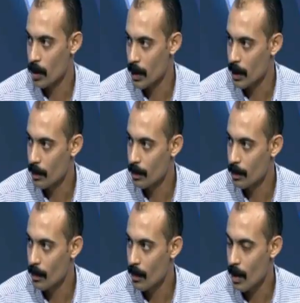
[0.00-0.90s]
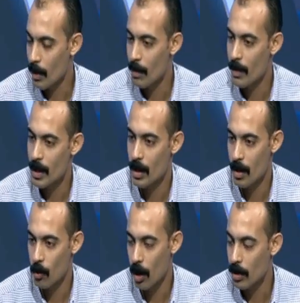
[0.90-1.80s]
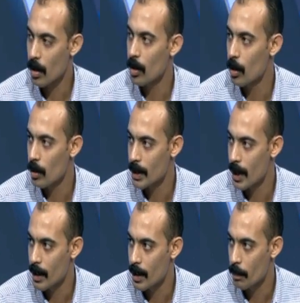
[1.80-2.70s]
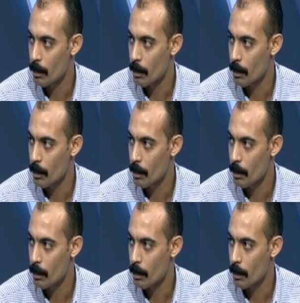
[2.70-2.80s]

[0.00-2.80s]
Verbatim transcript: سينا اه تمام من المحاضره اللي هو اداها لنا